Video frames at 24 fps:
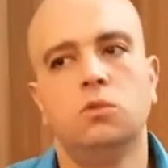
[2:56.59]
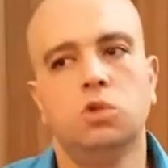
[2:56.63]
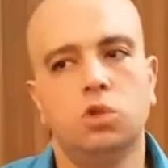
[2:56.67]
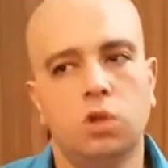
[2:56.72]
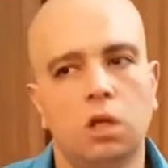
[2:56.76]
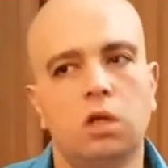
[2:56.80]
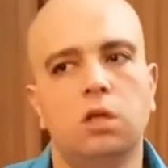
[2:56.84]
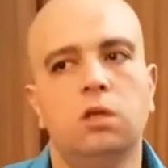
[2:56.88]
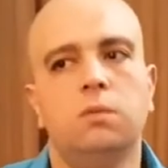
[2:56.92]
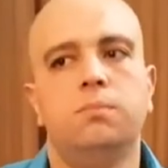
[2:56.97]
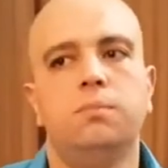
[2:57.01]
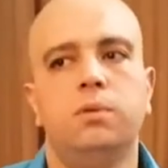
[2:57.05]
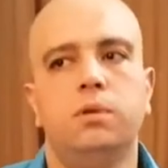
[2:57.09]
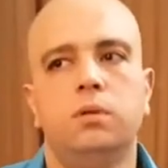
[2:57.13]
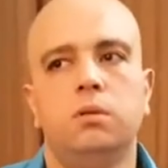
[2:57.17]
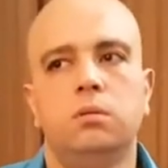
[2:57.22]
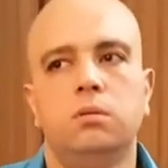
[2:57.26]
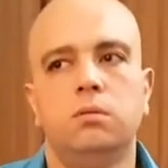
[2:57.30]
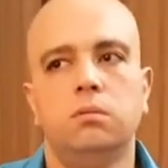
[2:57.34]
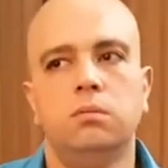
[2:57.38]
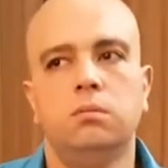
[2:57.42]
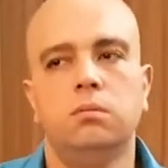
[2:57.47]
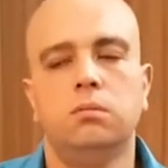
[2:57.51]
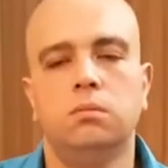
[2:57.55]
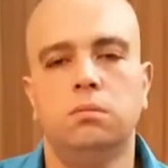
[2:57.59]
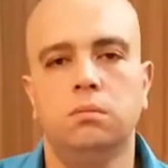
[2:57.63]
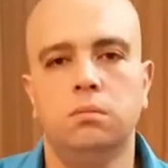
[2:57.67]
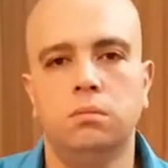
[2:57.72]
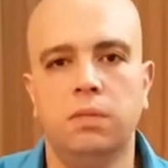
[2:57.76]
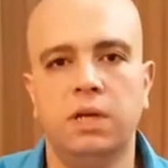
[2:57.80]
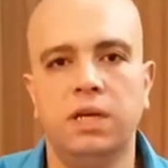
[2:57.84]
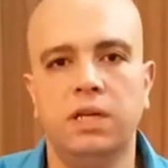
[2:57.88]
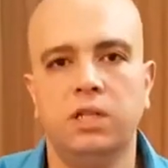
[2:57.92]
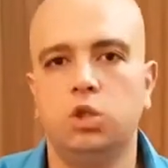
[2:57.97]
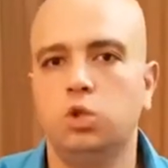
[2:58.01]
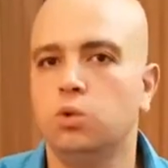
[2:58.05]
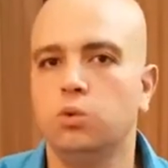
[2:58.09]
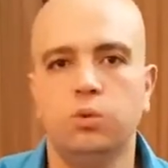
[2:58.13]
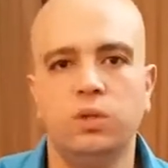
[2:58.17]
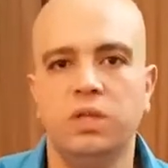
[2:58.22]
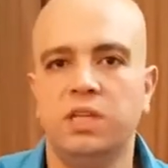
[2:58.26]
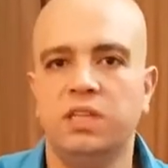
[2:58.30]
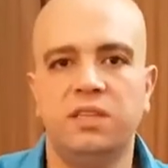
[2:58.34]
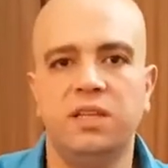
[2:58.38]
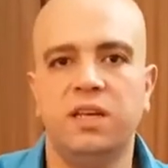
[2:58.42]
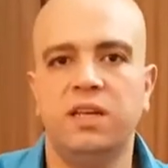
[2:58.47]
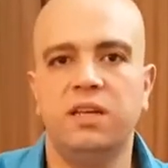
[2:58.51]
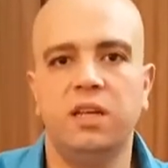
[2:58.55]
طيب ماشي
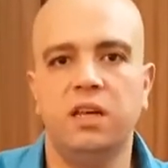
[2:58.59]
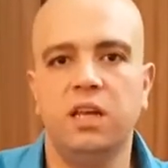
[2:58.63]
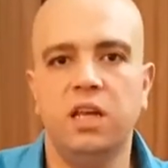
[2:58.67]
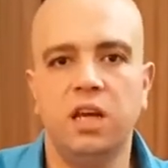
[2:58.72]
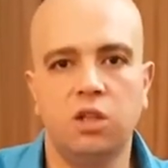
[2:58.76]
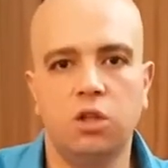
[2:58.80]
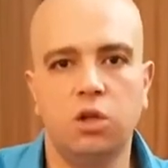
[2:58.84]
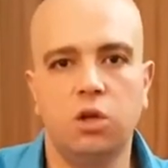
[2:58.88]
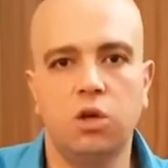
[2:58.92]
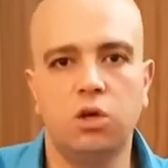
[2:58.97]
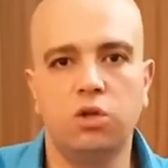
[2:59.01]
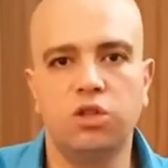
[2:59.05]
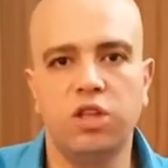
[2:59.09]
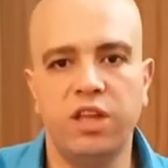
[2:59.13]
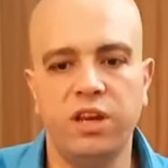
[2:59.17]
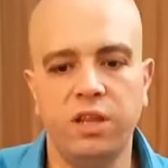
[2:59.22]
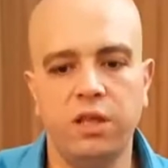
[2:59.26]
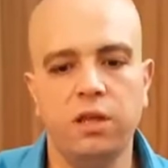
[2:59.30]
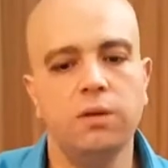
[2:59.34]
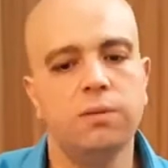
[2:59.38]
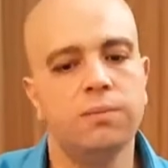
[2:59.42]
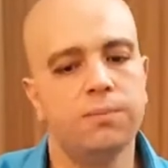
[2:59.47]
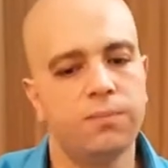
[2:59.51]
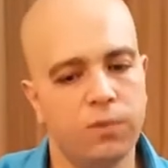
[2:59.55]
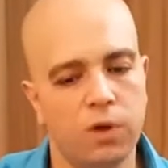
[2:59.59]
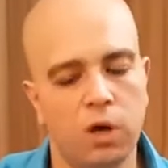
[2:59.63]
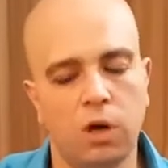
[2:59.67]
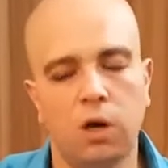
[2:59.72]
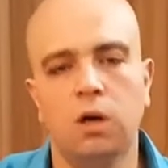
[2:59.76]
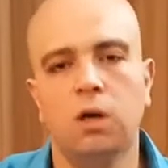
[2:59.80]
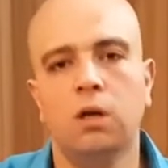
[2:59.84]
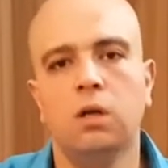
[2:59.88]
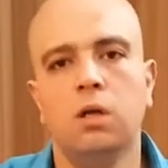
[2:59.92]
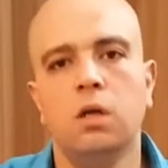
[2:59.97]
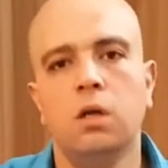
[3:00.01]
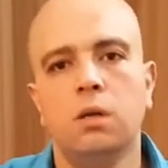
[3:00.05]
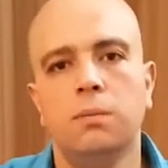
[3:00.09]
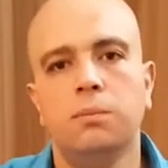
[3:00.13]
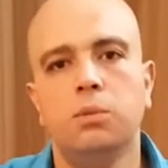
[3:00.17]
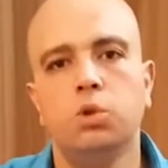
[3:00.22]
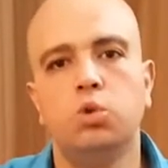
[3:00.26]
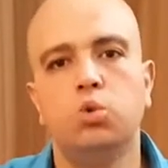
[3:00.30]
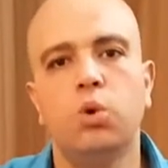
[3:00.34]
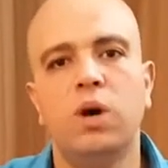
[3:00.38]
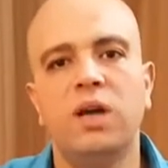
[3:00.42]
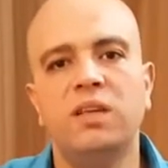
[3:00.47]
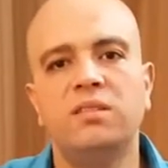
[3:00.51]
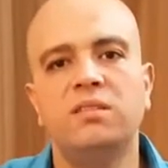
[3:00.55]
وايه تاني ليها ضرر تاني اه
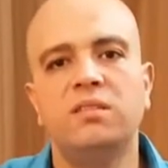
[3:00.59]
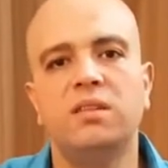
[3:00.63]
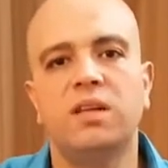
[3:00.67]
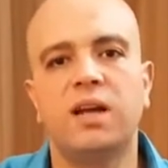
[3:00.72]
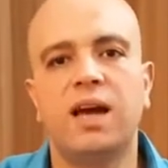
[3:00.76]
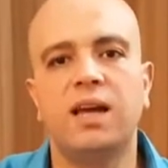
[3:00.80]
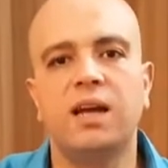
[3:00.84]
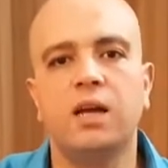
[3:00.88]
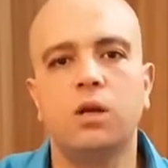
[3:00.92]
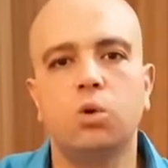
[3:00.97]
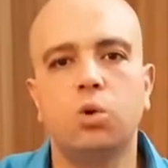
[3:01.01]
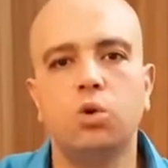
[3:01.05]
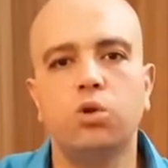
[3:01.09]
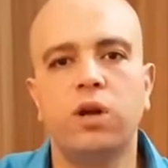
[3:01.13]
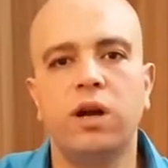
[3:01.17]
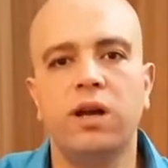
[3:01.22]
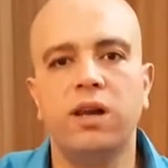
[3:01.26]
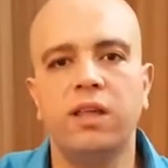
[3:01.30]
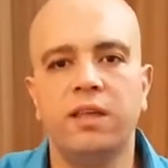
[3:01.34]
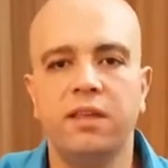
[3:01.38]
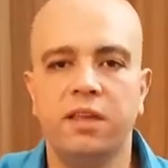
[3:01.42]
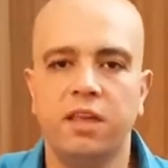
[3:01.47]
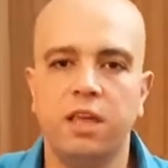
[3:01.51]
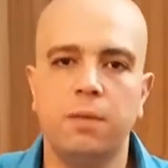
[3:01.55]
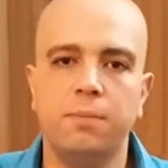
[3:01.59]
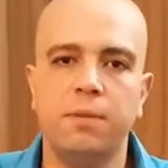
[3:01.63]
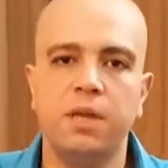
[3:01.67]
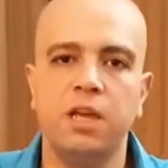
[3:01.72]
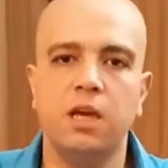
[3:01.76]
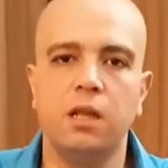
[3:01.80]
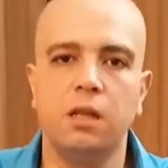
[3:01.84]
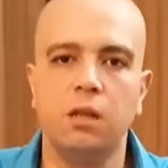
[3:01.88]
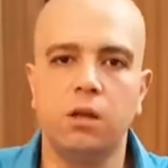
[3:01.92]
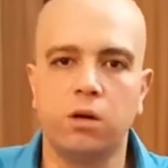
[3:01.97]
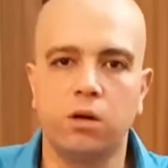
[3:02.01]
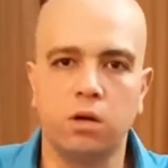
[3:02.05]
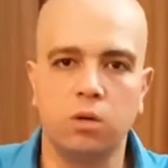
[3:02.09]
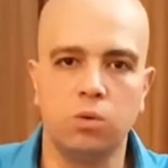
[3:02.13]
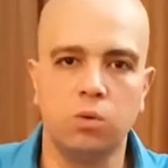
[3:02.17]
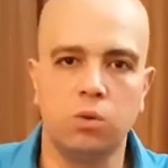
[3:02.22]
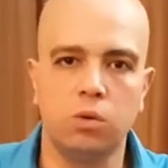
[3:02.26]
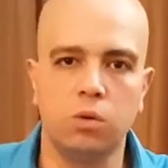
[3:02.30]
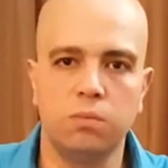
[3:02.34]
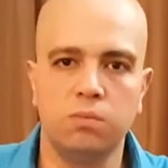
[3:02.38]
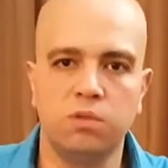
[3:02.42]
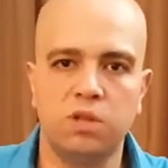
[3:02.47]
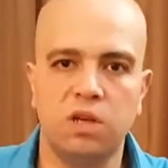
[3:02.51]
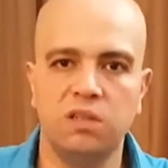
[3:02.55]
بتؤثر على القدرة الإنجابية للرجل
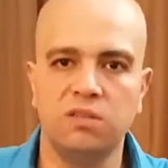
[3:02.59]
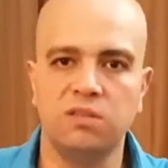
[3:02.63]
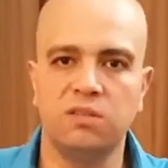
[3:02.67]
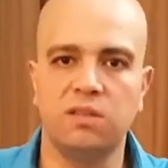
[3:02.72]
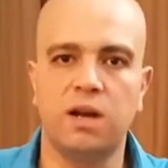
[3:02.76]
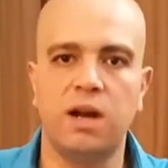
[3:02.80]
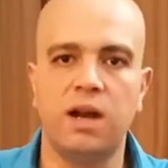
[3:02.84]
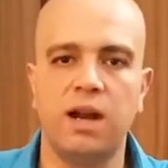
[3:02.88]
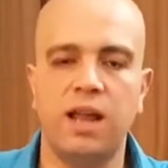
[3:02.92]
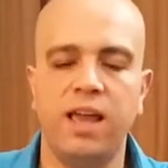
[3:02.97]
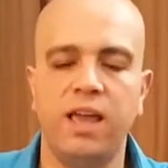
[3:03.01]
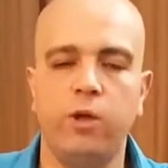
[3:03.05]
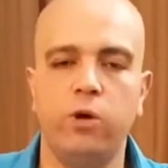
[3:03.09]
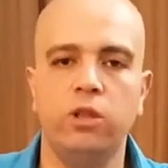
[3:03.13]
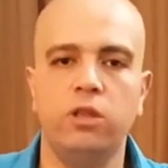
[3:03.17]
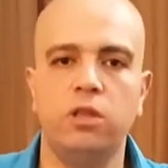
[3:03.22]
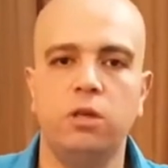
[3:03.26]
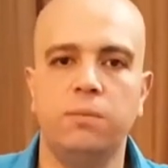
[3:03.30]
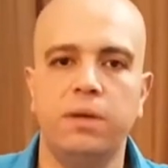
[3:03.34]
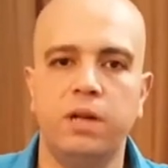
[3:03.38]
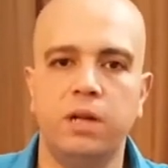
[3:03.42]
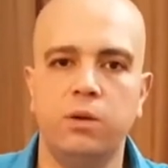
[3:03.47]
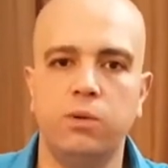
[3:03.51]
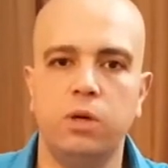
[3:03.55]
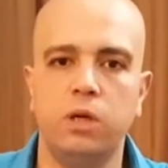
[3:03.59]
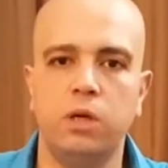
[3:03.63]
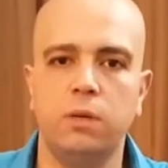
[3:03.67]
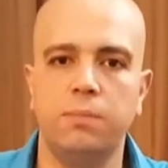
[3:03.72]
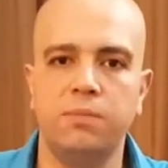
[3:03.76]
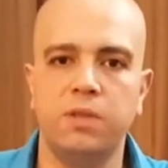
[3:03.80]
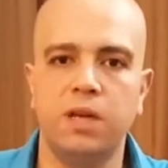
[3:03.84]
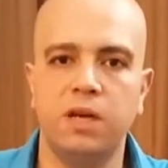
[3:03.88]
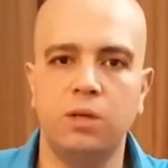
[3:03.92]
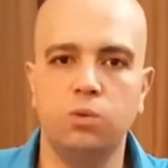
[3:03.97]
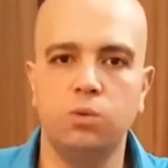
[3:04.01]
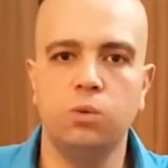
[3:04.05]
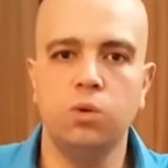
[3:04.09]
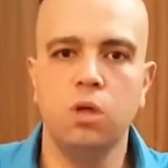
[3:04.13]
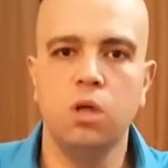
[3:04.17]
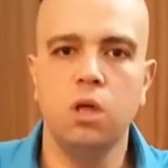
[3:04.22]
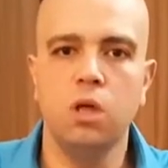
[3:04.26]
تأثر على الحيوانات المنوية بتاعته